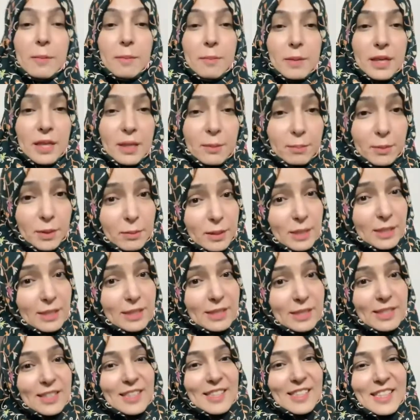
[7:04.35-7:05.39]
मेरी अपनी
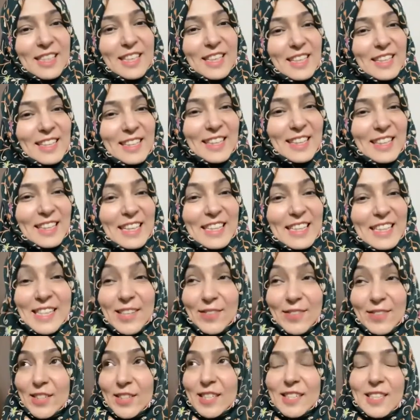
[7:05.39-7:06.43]
बेटी सिक्सटीन की है
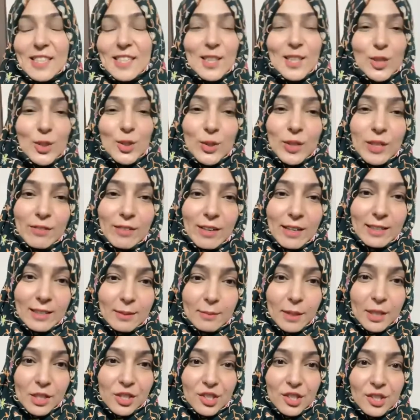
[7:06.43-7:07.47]
सेवनटीन की होने वाली
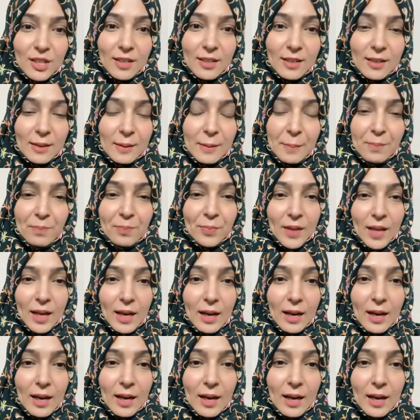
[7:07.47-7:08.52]
है माशाल्लाह
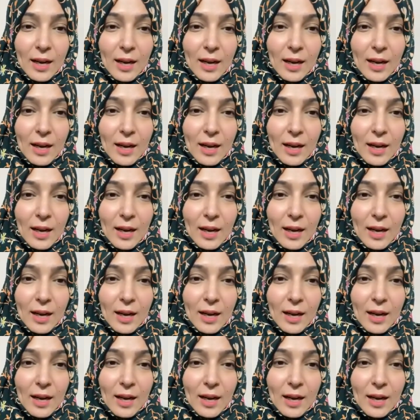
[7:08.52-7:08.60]
हाँ